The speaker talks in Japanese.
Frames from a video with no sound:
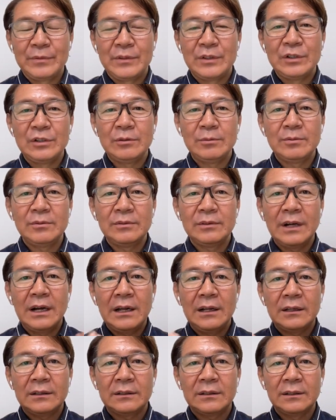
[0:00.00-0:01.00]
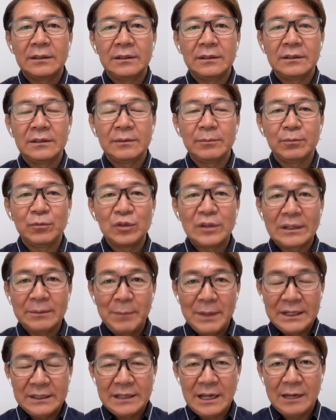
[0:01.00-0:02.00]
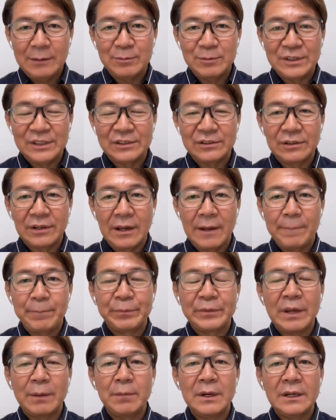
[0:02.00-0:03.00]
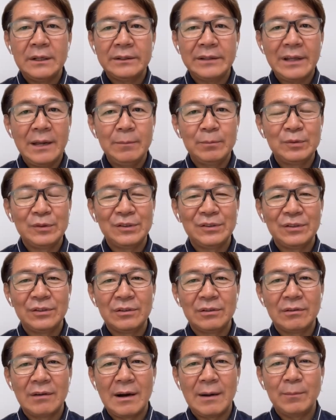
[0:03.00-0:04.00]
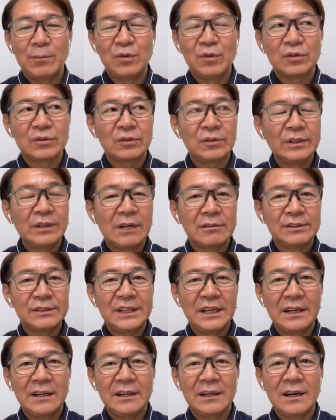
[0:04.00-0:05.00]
自分が僕は名タイプですよねじゃあ名タイプっていうのはもうとにかくせっ